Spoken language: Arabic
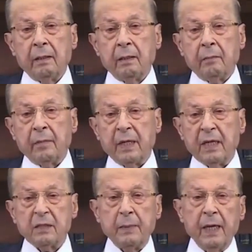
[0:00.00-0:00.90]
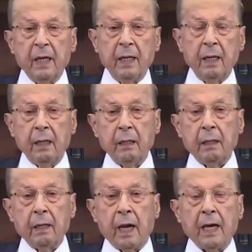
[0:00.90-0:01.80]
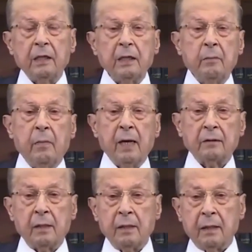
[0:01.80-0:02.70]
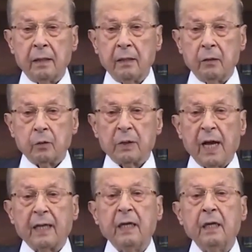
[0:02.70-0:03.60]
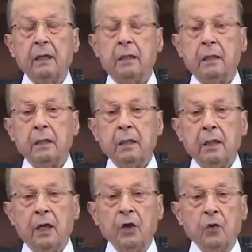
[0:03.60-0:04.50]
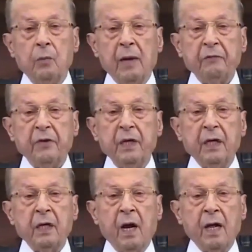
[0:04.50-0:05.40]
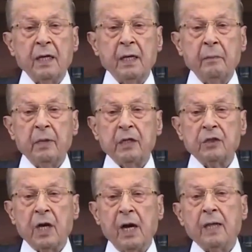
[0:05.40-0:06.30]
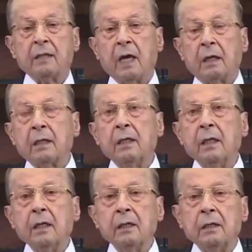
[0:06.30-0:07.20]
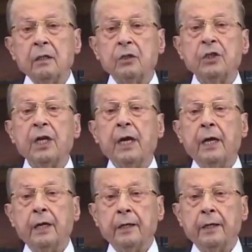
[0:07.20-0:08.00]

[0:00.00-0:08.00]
بالنسبة إلي هيدي مماطلة وتأكيد أنه ما في إرادة بإجراء التدقيق الجنائي